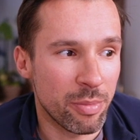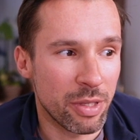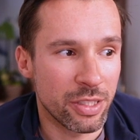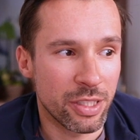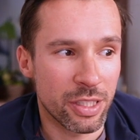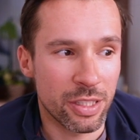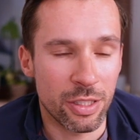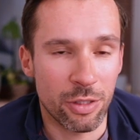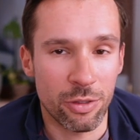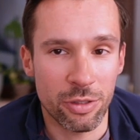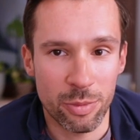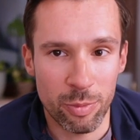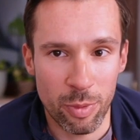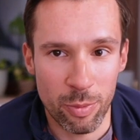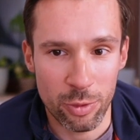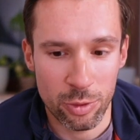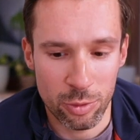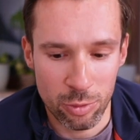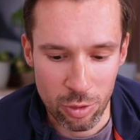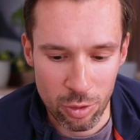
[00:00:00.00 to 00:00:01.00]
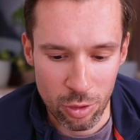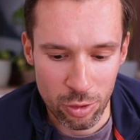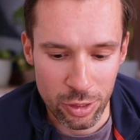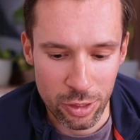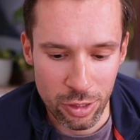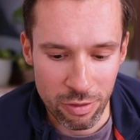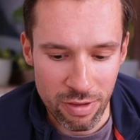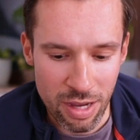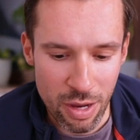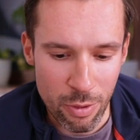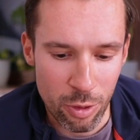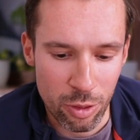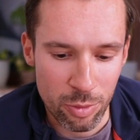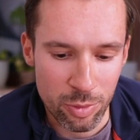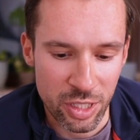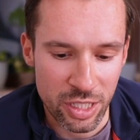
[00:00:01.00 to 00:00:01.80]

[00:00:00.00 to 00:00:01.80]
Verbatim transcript: będzie coś po prostu kolidowało i